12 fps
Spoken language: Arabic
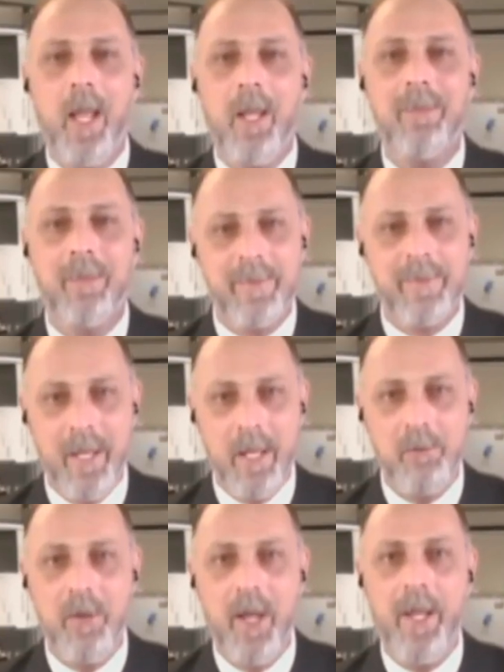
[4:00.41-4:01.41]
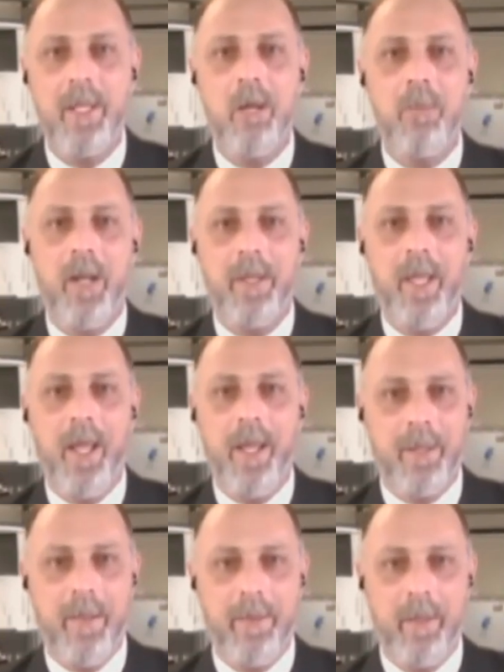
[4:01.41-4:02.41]
ان تصل الفائده مع
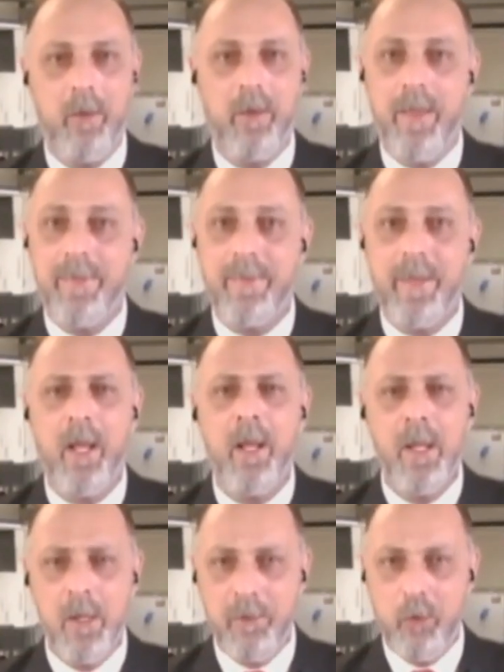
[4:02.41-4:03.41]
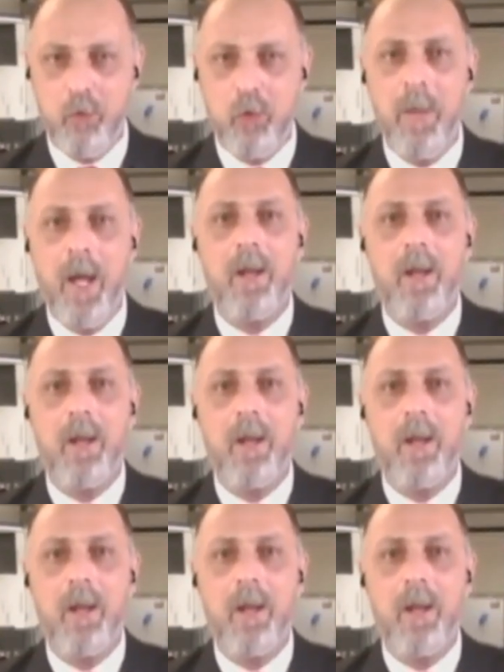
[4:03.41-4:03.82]
نهايه هذه السنه في اجتماع